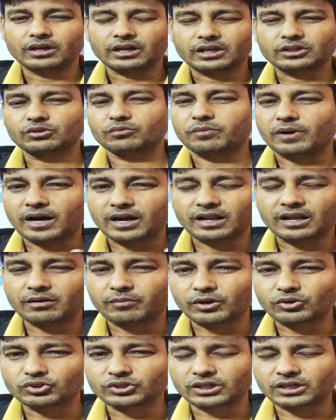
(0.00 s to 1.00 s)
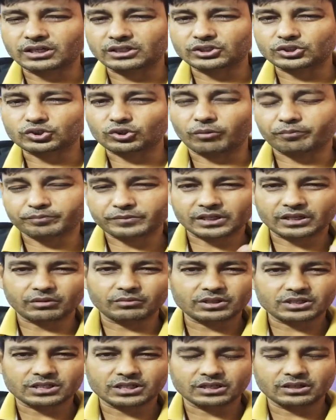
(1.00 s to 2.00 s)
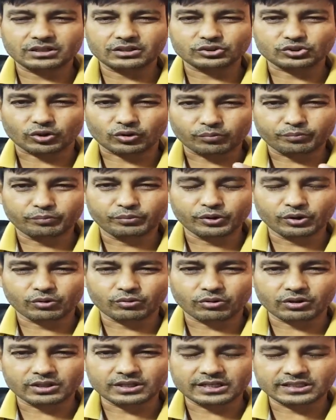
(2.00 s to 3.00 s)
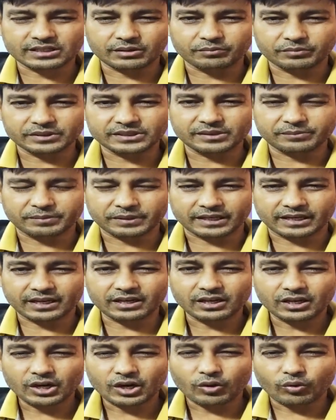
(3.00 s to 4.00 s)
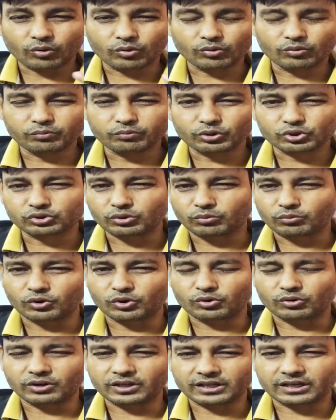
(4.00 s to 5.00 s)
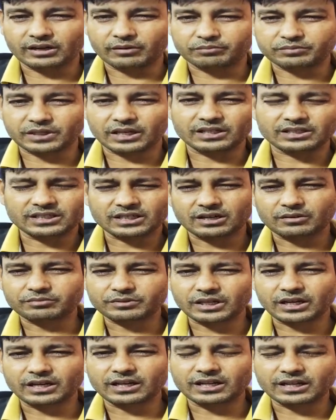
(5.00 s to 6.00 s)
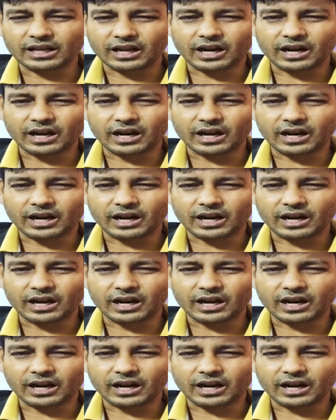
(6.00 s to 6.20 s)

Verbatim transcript: কিন্তু বাংলার মানুষের কাছে সবথেকে বেশি জনপ্রিয় করে দিয়েছে বিজেপিকে অনুব্রত মণ্ডলের গ্রেপ্তারি যে গ্রেপ্তারি নিয়ে